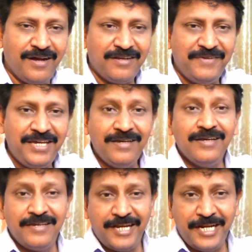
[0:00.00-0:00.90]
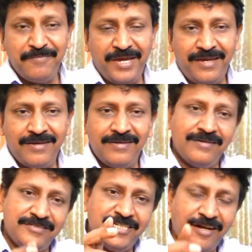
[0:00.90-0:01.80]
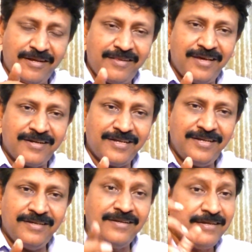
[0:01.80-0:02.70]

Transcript: ஆகவே இனிமேல் ஜாக்கிரதையாக இருங்க